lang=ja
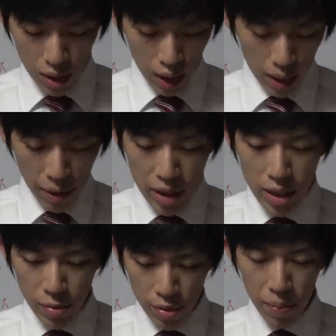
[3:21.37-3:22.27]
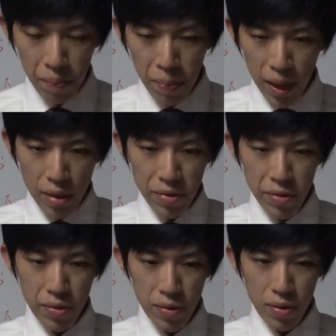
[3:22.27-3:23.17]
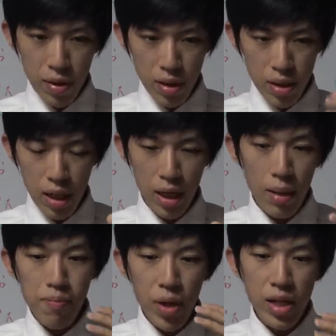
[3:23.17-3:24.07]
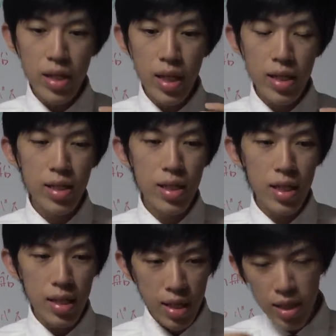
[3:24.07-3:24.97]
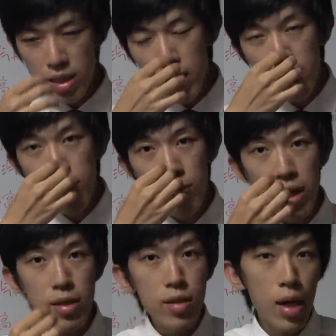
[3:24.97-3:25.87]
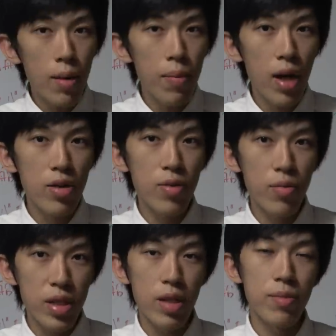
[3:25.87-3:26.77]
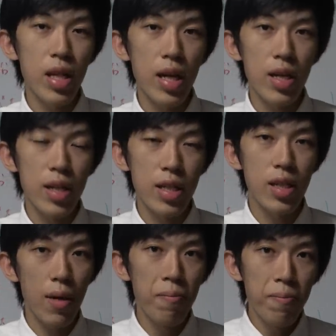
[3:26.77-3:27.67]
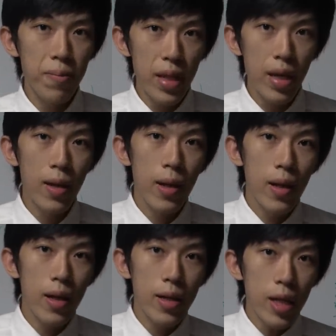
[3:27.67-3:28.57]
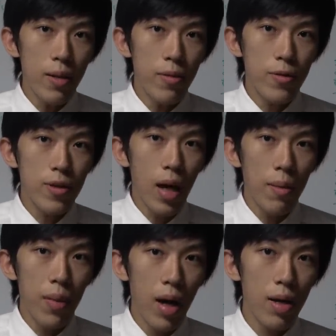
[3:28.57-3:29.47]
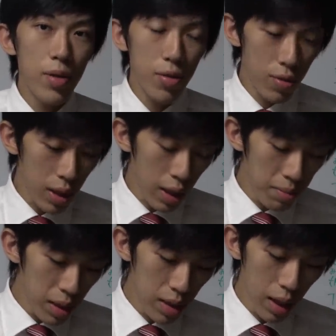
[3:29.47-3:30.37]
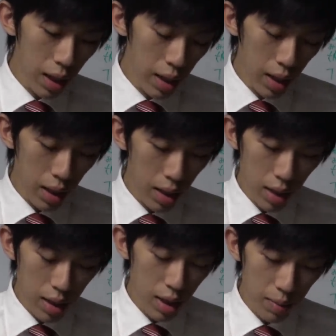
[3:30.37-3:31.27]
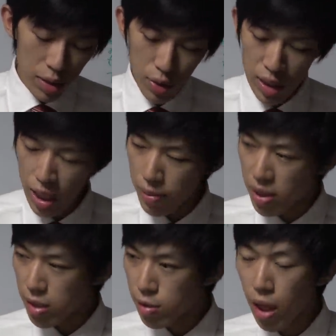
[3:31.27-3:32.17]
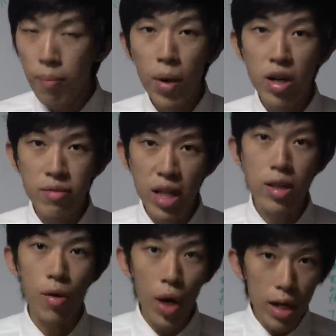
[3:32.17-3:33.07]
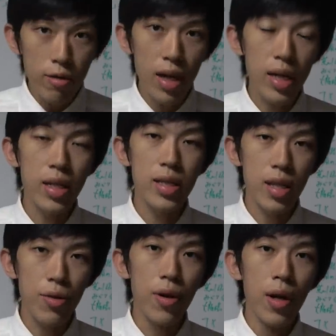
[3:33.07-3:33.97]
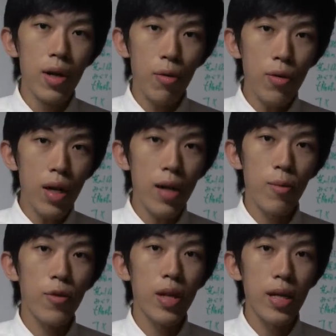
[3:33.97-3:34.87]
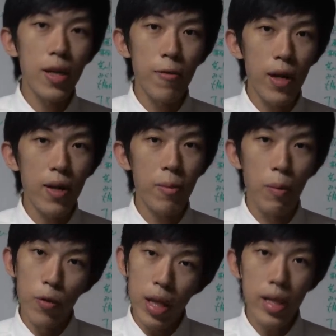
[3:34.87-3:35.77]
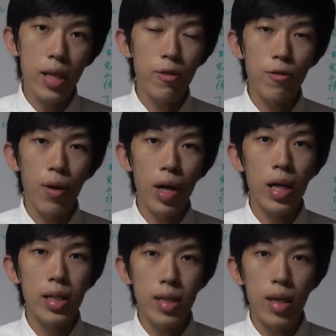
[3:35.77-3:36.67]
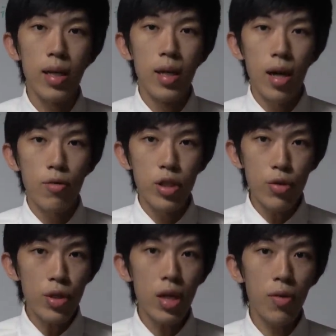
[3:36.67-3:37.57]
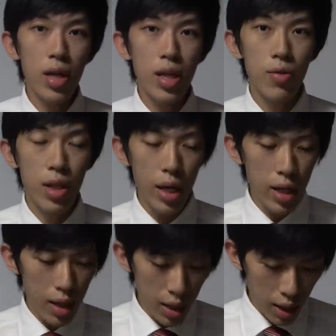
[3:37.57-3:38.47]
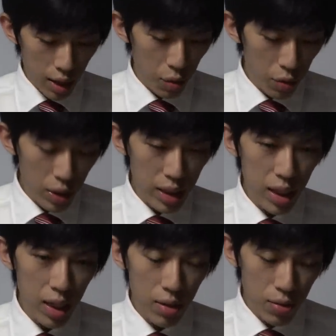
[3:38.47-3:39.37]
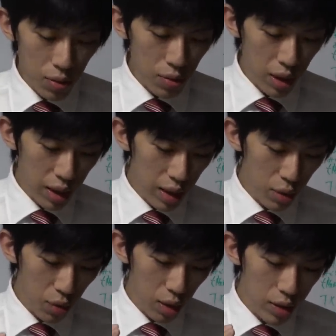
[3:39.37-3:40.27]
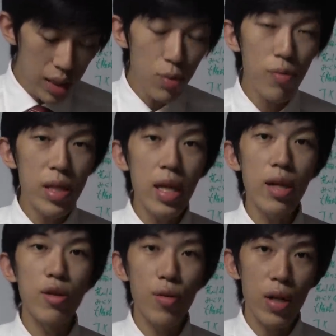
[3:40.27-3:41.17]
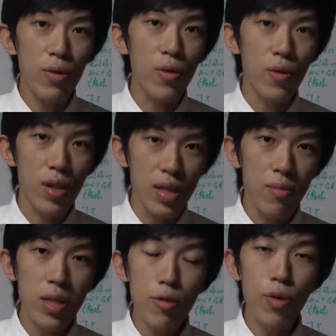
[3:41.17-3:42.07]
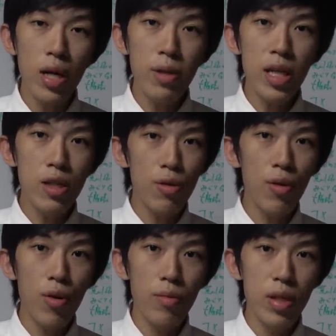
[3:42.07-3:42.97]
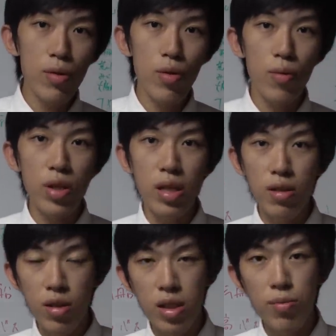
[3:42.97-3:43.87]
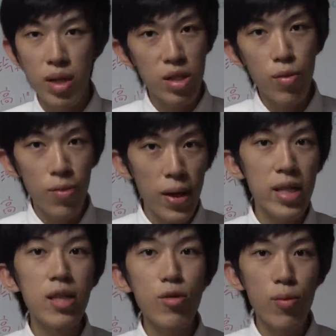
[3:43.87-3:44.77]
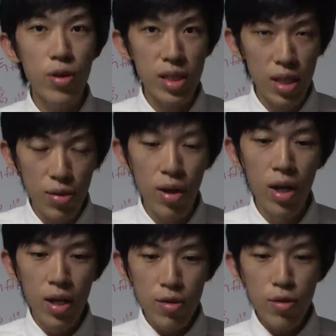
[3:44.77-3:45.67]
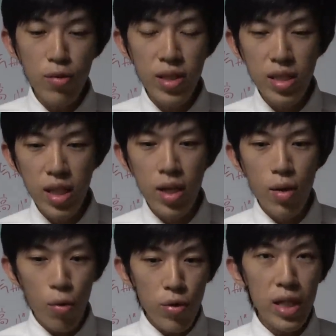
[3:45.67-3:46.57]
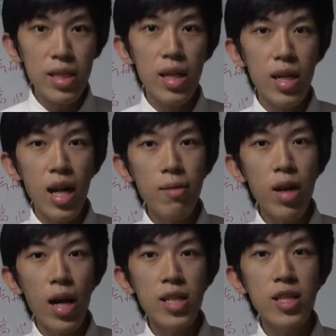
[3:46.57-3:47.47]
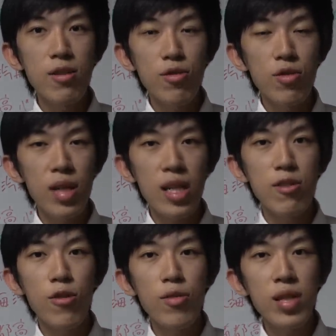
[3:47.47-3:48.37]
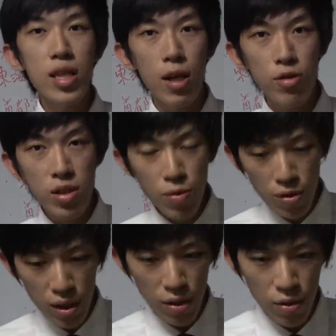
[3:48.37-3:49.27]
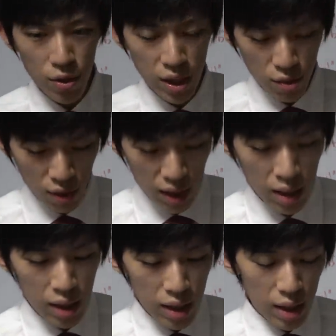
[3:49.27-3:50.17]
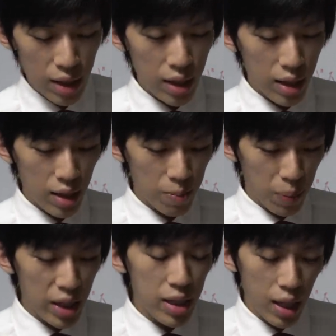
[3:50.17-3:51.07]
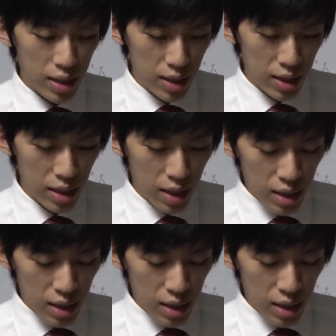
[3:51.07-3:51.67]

あまりにもあのなんか完璧にできすぎていてテレビのね通販番組を見てるみたいでしたで、えー、テレビの通販番組をただ見るだけだったら、まあ、それはテレビで通販番組だっていうのが分かるからいいんですけど今回の問題点はね、まあ、問題点というのか分かんないですがあの視聴者の方の大半が小野田さんの、えー、動画をいつも見ている人だということですね別に割引情報を見ようと思ってくるっていう、まあ、人もまあいると思うんですけどそれと別に小野田さんがライブ配信をするからそれを見て楽しもうっていうような人が、えー、いっぱいいたはずです。